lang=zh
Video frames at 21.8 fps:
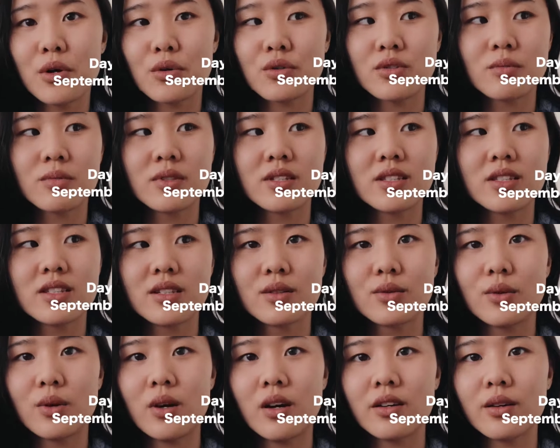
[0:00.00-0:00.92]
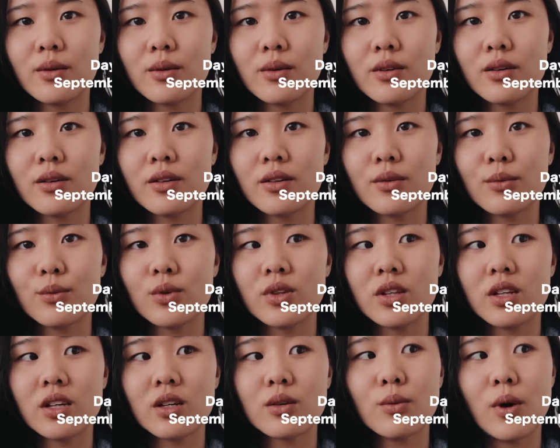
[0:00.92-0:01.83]
没有什么计划，因为
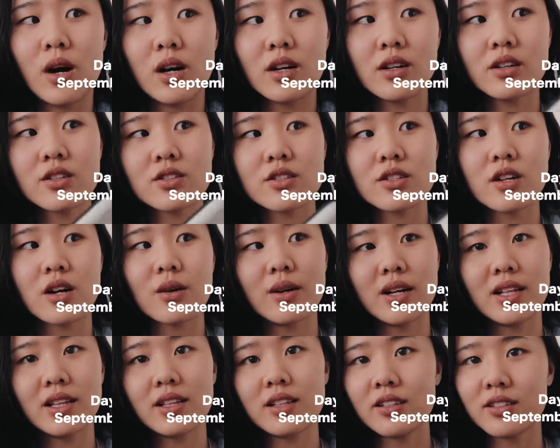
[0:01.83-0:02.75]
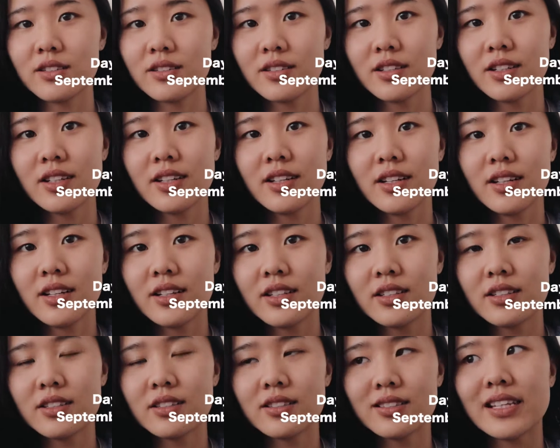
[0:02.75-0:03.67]
我那个网课上完了，
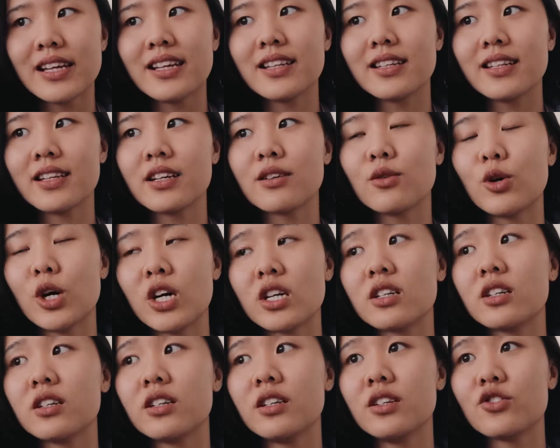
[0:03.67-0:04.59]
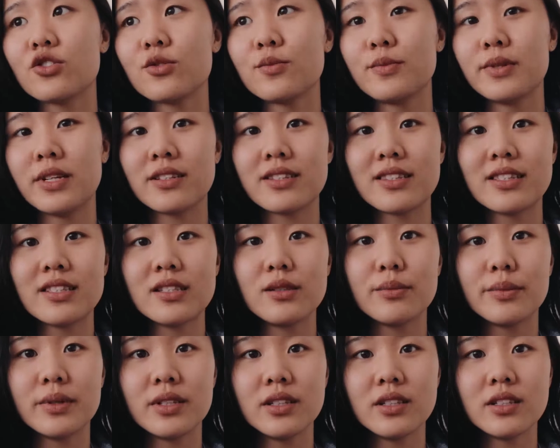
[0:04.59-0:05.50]
但那个网课也是比较
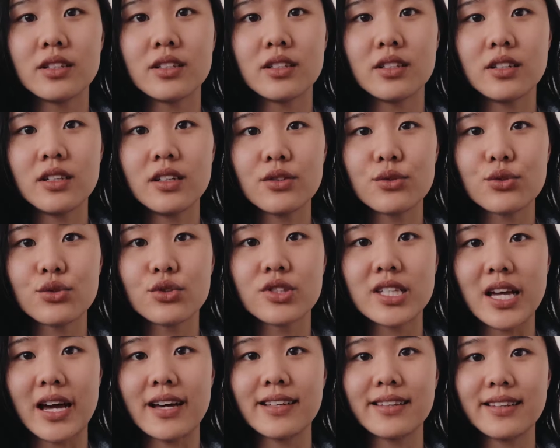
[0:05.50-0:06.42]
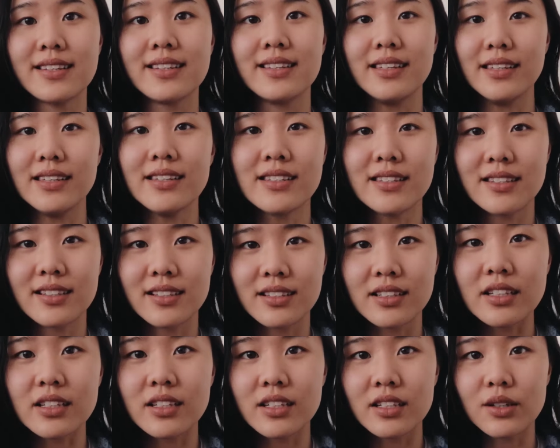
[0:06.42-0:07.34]
基本的，就是讲题
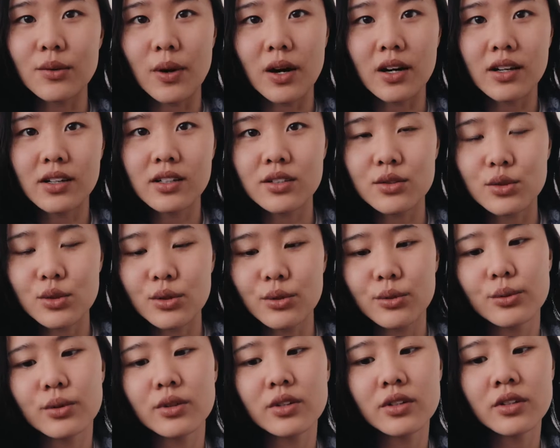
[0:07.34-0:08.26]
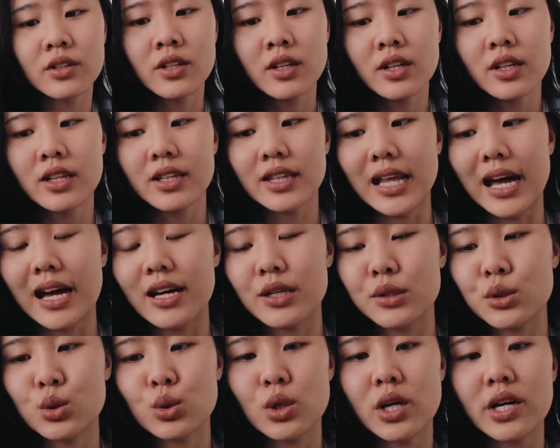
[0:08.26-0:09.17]
型的一个网课。所以我
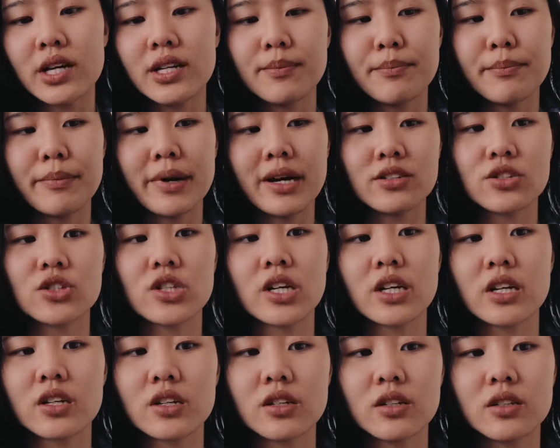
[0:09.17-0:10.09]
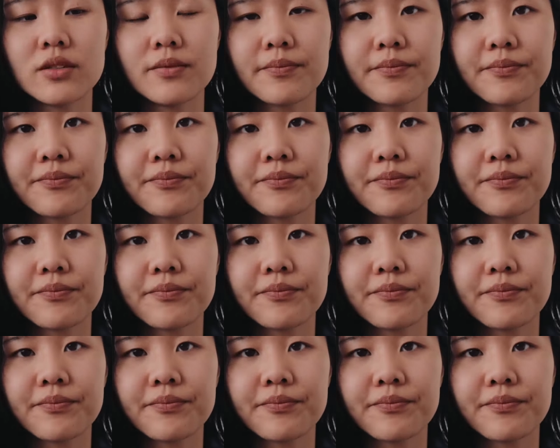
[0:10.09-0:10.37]
打算把这个